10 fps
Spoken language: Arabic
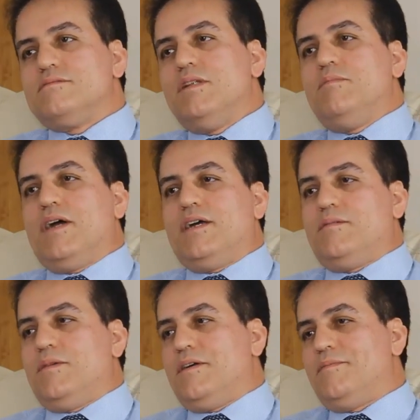من
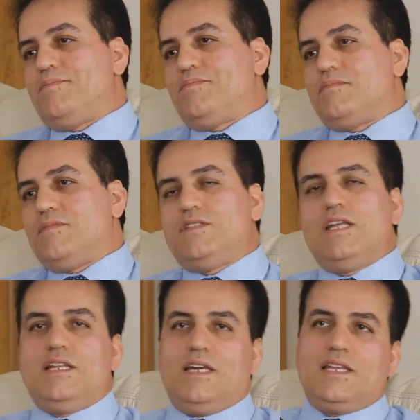المغاربه
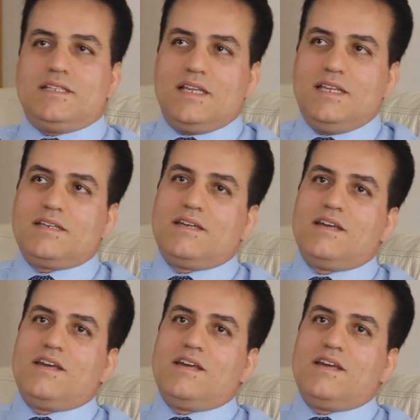الدليل على ذلك